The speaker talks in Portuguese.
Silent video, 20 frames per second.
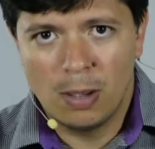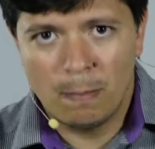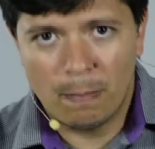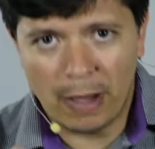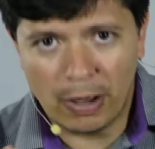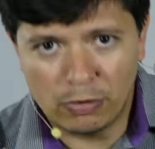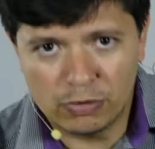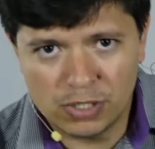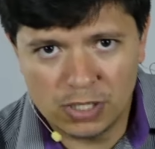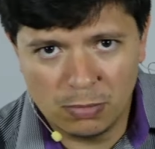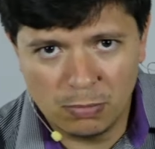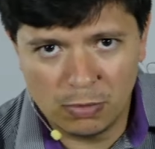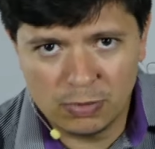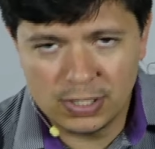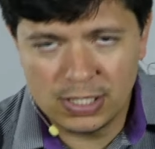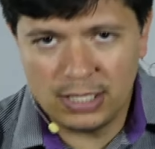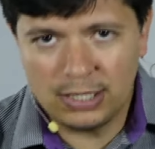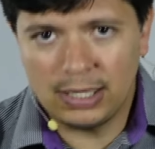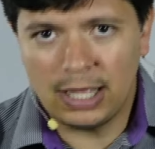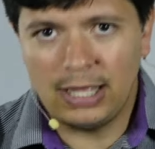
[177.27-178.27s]
para os
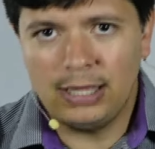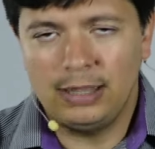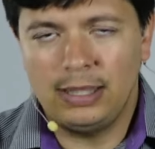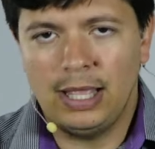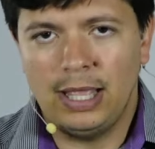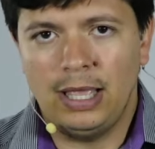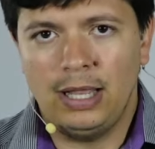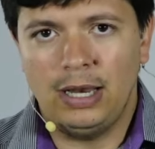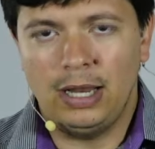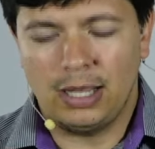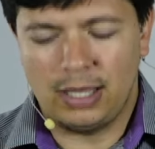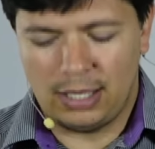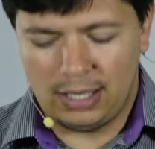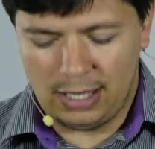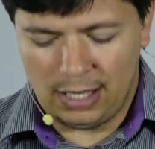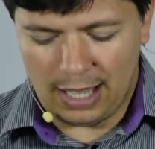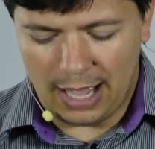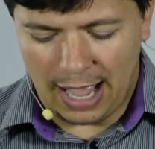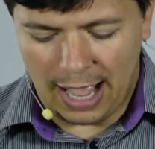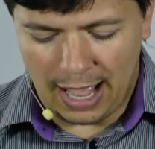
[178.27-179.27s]
irmãos entenderem
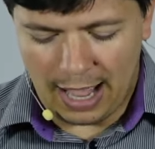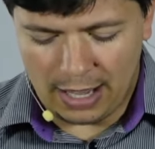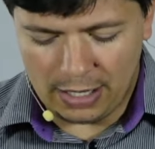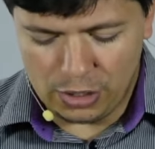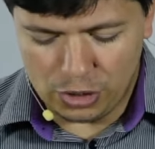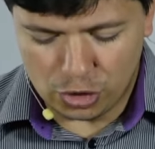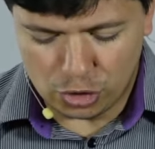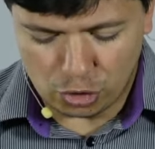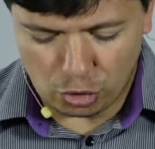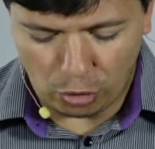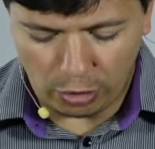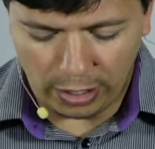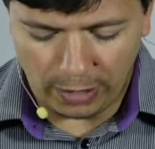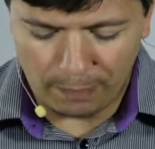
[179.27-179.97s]
aqui a história.